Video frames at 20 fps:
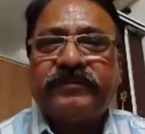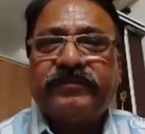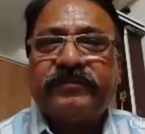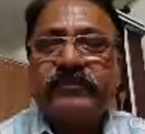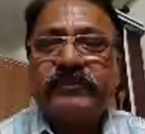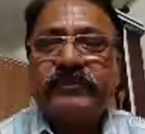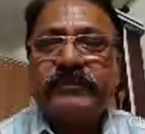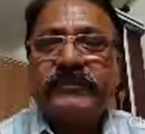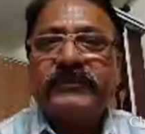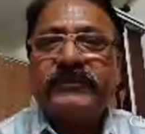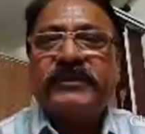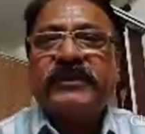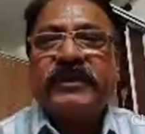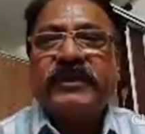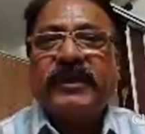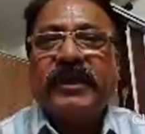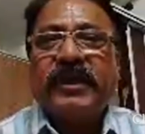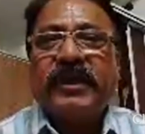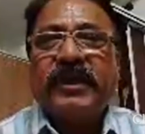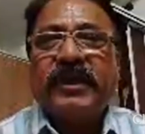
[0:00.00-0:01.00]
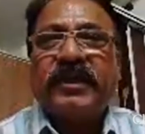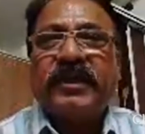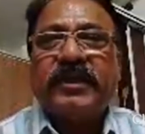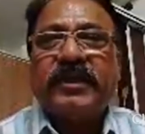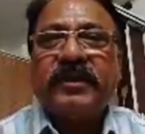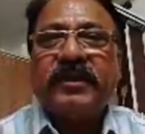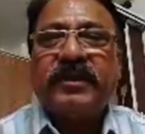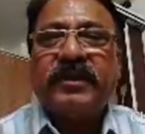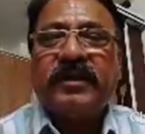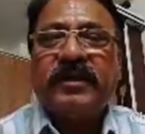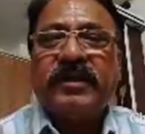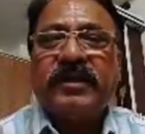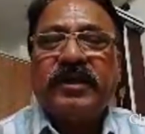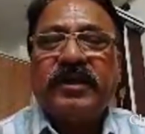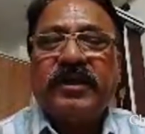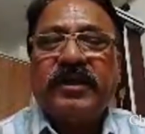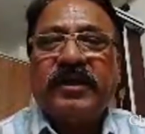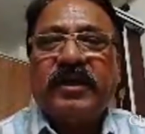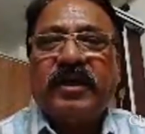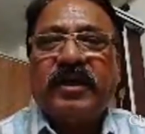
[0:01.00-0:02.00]
పవన్ కళ్యాణ్ సభలకు అన్నారు
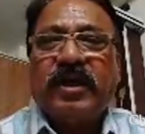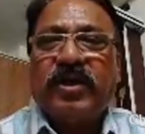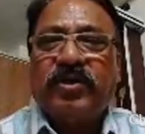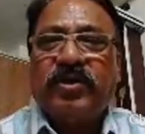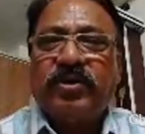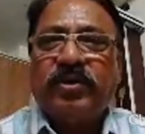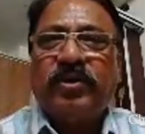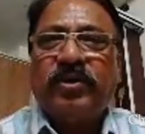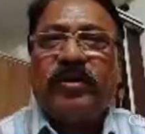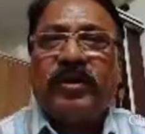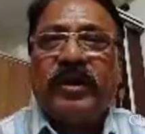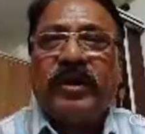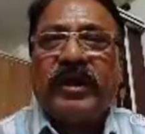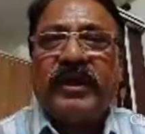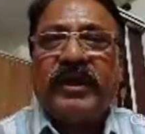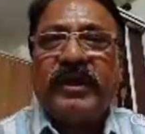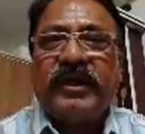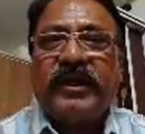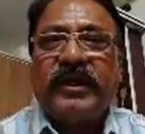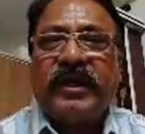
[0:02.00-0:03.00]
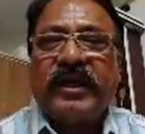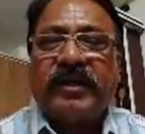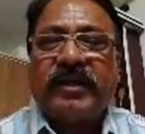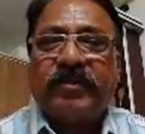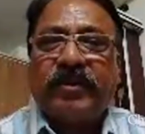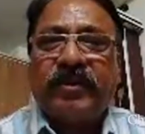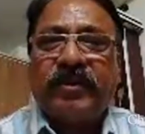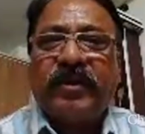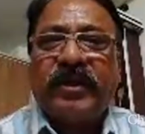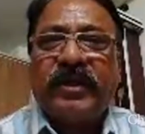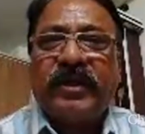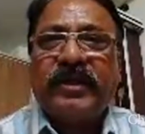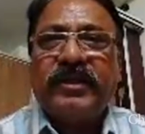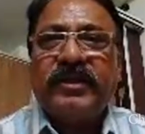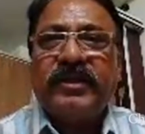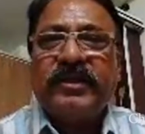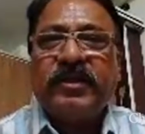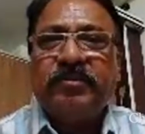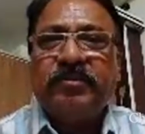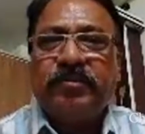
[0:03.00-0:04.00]
వచ్చారు చూపించారు
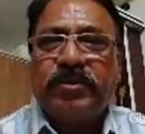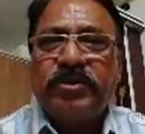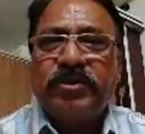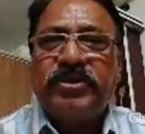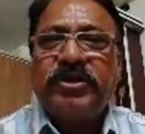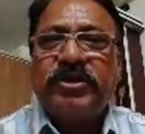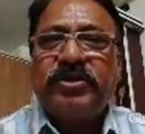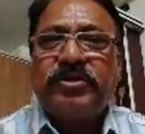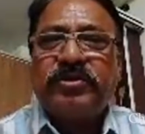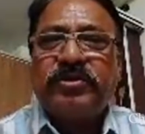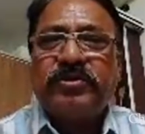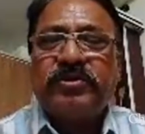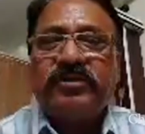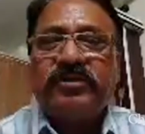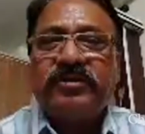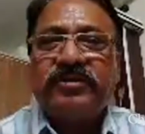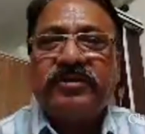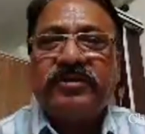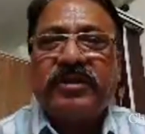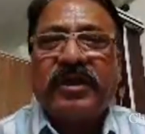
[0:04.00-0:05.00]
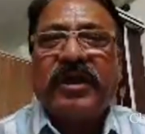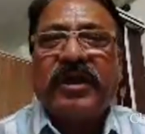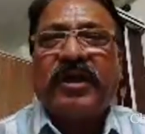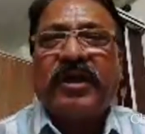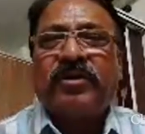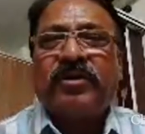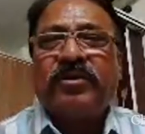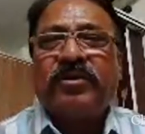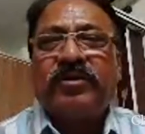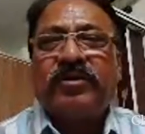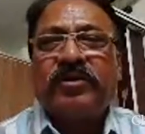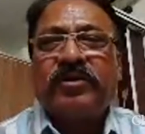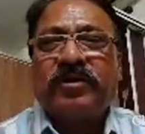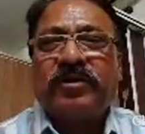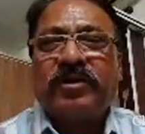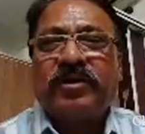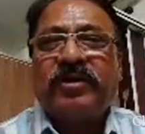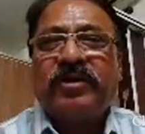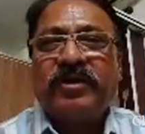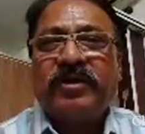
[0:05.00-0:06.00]
నిజంగా
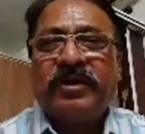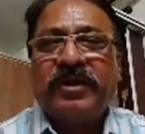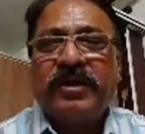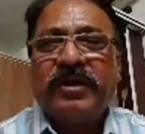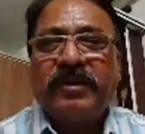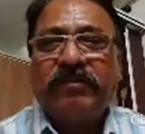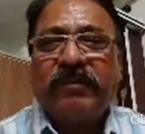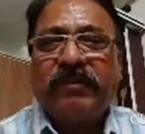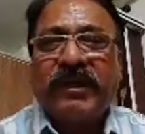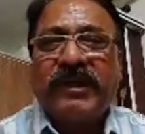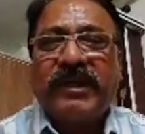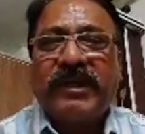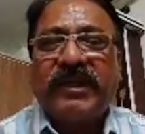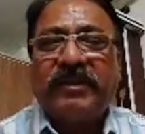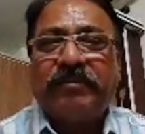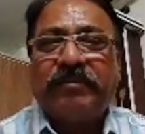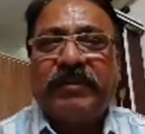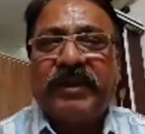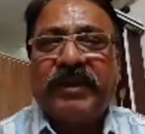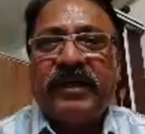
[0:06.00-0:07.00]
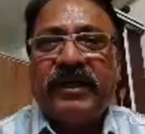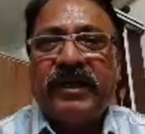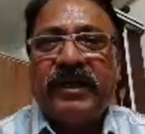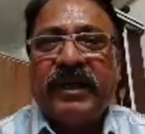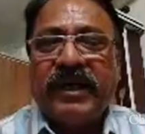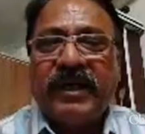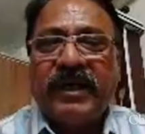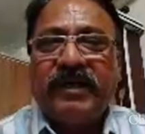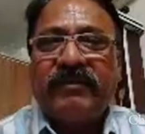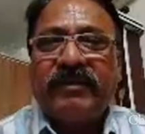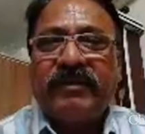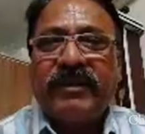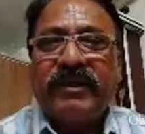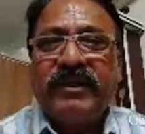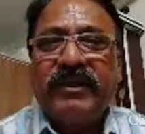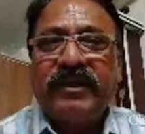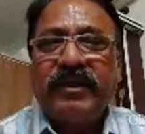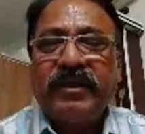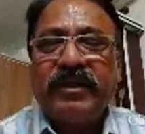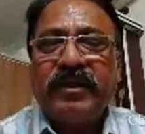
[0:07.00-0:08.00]
కర్నూలులో కానీ కడపలో కానీ
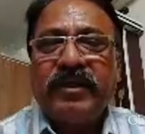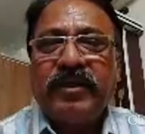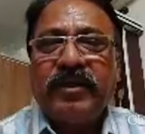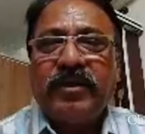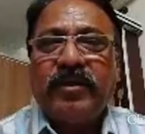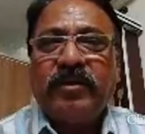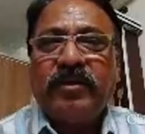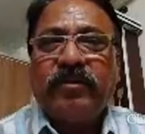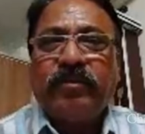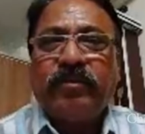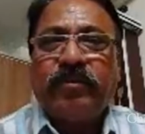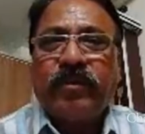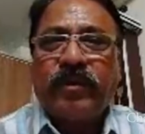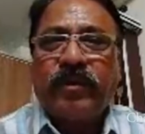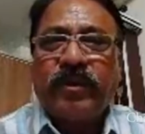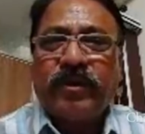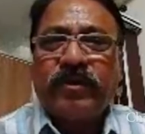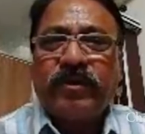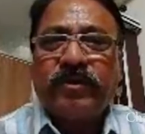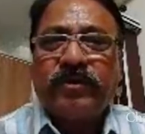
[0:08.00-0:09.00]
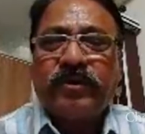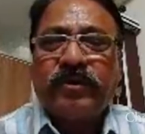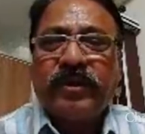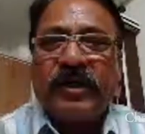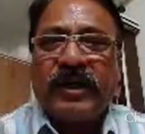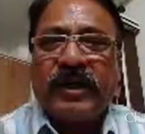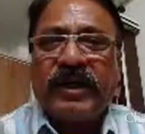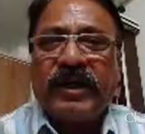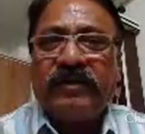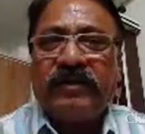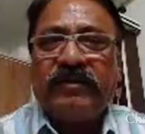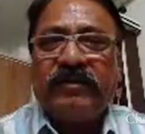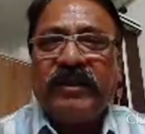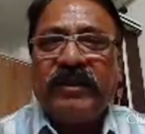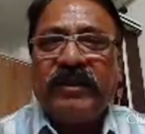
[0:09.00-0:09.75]
ఇప్పుడు చిత్తూరు ఆహో